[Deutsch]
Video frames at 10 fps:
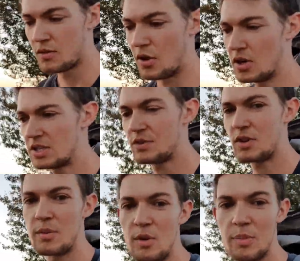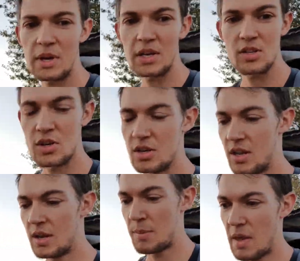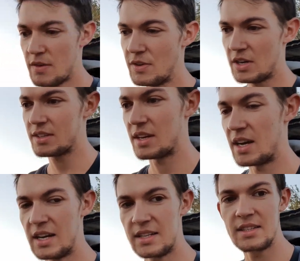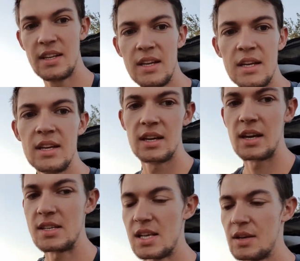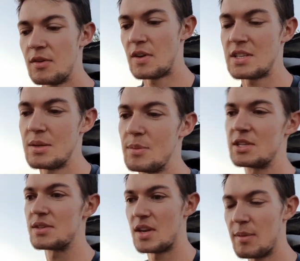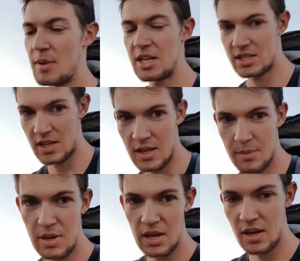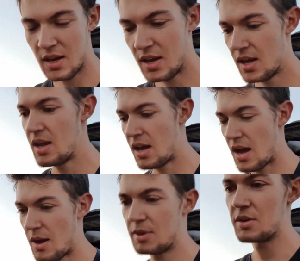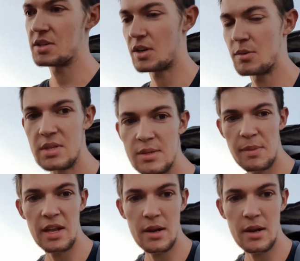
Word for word: Für heute wurde mir übrigens schon mehrfach geraten, äh, sehr viel Wasser mitzunehmen. Deshalb habe ich heute auch ein bisschen mehr